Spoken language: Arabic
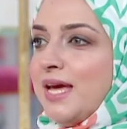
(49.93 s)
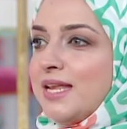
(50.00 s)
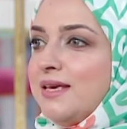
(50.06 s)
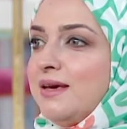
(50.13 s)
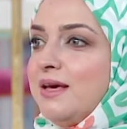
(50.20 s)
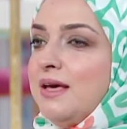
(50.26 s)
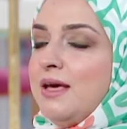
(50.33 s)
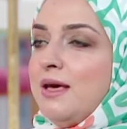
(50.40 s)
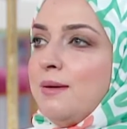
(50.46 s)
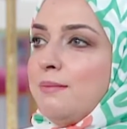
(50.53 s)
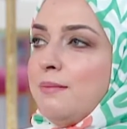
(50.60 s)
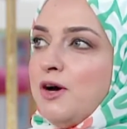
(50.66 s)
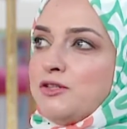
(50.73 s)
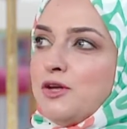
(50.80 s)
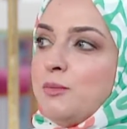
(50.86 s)
يعني
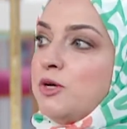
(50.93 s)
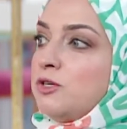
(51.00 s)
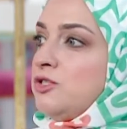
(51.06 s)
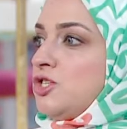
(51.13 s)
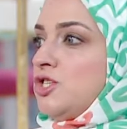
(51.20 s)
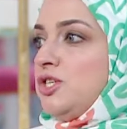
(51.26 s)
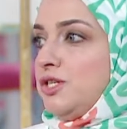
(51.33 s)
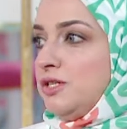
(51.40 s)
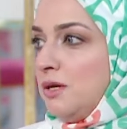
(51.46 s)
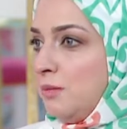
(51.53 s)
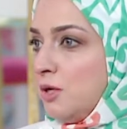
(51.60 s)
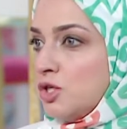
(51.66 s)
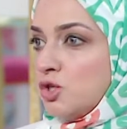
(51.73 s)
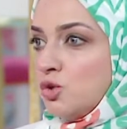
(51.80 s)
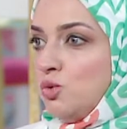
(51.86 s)
ما اعتبرتش ان ده
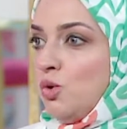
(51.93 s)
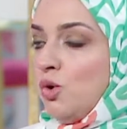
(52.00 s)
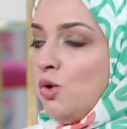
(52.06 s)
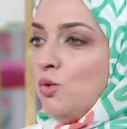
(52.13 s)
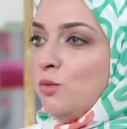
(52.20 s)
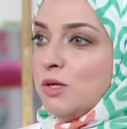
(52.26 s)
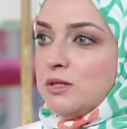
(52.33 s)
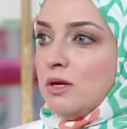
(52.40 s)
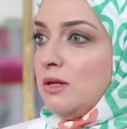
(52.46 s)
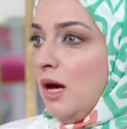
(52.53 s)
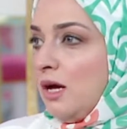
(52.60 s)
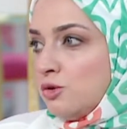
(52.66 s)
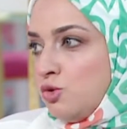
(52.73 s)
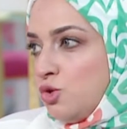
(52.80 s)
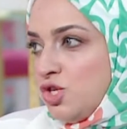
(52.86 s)
مشروع وما
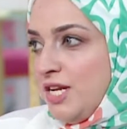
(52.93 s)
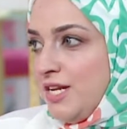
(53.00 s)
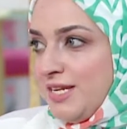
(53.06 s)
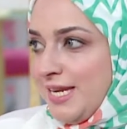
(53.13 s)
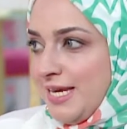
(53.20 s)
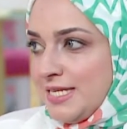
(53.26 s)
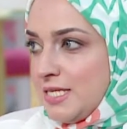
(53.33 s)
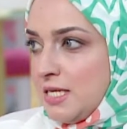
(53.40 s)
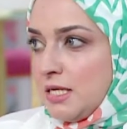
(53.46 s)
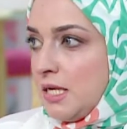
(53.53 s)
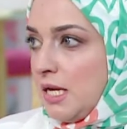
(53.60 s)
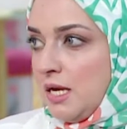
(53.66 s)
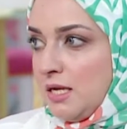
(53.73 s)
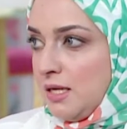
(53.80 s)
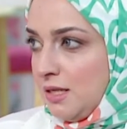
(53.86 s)
طلعتوش للناس ان
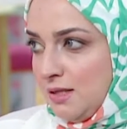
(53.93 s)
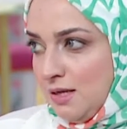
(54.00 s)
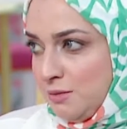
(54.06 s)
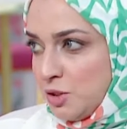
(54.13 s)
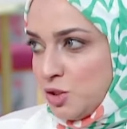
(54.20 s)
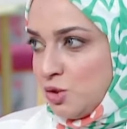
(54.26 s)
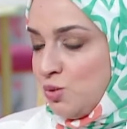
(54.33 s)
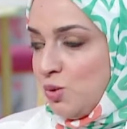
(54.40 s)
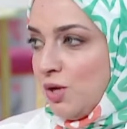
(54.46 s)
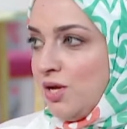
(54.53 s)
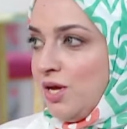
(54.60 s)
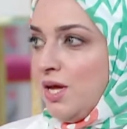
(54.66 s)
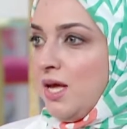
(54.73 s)
ان ده مشروع